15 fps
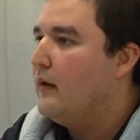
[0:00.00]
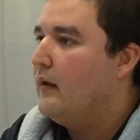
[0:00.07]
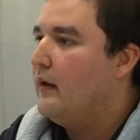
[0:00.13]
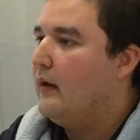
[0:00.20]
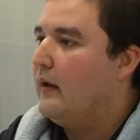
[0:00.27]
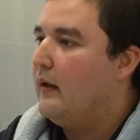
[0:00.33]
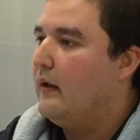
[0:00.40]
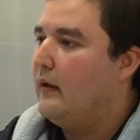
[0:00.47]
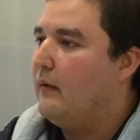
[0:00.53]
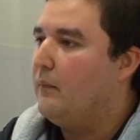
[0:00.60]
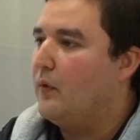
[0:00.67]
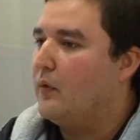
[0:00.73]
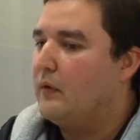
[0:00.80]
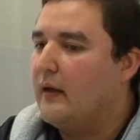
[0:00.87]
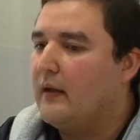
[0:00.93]
eh,
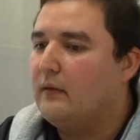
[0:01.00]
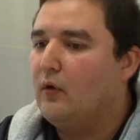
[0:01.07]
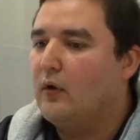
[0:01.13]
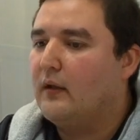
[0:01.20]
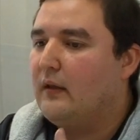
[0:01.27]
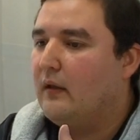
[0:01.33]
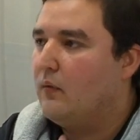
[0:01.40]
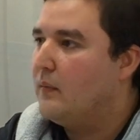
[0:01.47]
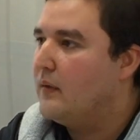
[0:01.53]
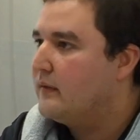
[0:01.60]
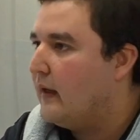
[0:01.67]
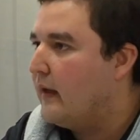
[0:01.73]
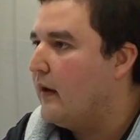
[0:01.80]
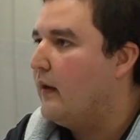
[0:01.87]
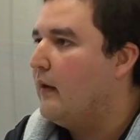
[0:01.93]
importante o que tiene un
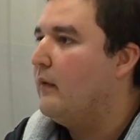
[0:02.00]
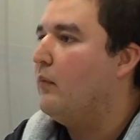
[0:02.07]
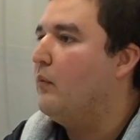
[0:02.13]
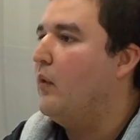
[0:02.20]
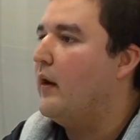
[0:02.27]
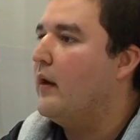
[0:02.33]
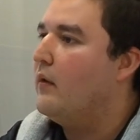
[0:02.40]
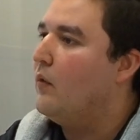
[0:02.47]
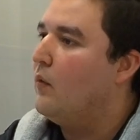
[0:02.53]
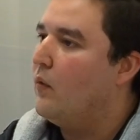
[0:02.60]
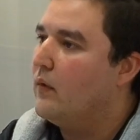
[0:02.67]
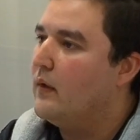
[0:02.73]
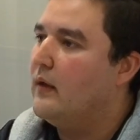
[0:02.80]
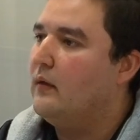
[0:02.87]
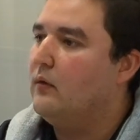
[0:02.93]
mensaje bueno,
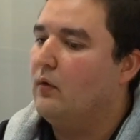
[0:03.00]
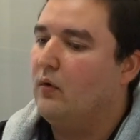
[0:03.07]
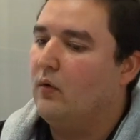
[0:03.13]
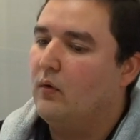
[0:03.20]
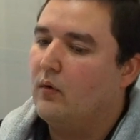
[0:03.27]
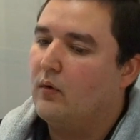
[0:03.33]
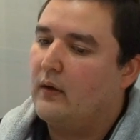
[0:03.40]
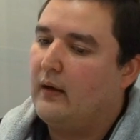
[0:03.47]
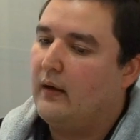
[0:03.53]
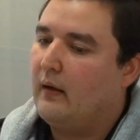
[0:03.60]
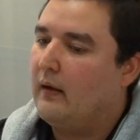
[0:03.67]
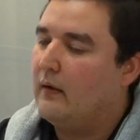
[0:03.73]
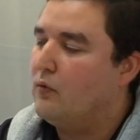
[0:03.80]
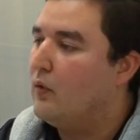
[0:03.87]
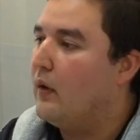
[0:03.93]
bonito, o
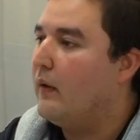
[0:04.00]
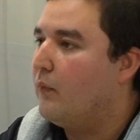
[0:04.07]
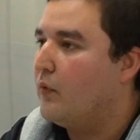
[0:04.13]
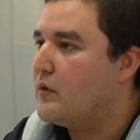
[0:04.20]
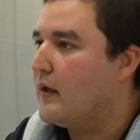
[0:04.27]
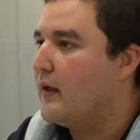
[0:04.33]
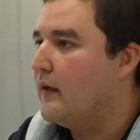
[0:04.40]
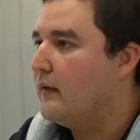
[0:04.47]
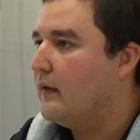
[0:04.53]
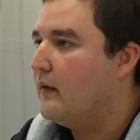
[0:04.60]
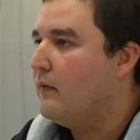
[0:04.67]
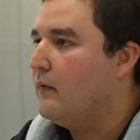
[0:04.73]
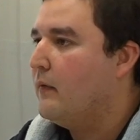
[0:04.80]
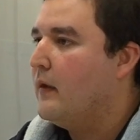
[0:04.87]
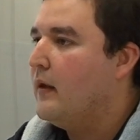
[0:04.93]
que ayuda a mucha gente,
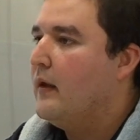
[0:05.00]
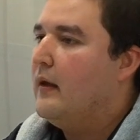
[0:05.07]
¿no?